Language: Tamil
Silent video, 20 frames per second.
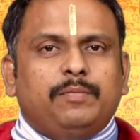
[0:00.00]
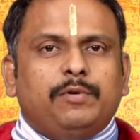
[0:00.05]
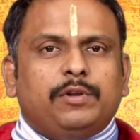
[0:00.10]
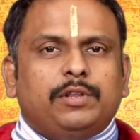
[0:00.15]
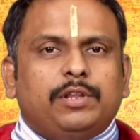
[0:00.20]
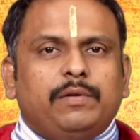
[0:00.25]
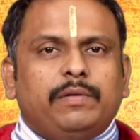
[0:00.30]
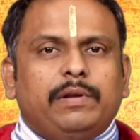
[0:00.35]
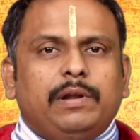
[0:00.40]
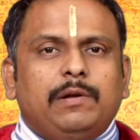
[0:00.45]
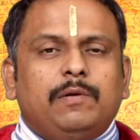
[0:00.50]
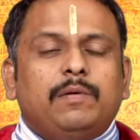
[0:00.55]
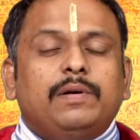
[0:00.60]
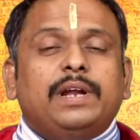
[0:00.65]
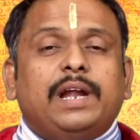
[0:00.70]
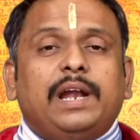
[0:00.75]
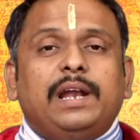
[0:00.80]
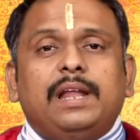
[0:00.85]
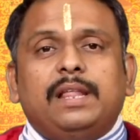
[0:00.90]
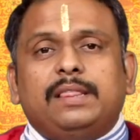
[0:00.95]

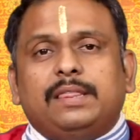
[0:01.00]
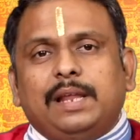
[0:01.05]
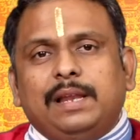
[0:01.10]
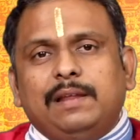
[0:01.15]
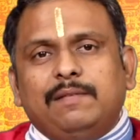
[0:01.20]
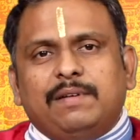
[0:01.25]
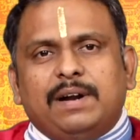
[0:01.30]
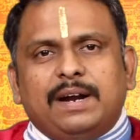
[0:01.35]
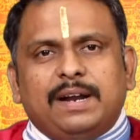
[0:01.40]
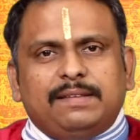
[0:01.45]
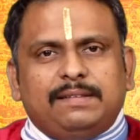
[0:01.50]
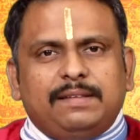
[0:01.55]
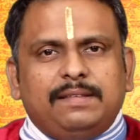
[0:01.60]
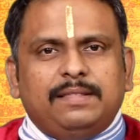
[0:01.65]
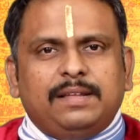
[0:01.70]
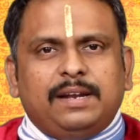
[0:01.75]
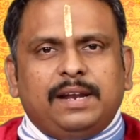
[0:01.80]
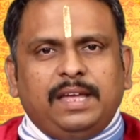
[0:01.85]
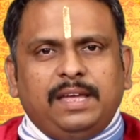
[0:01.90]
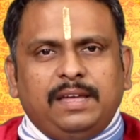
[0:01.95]
பொறுத்தவரையிலும் நல்ல தெளிவான
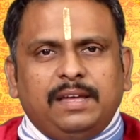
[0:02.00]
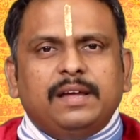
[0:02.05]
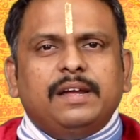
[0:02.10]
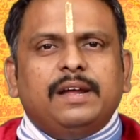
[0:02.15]
சிந்தனை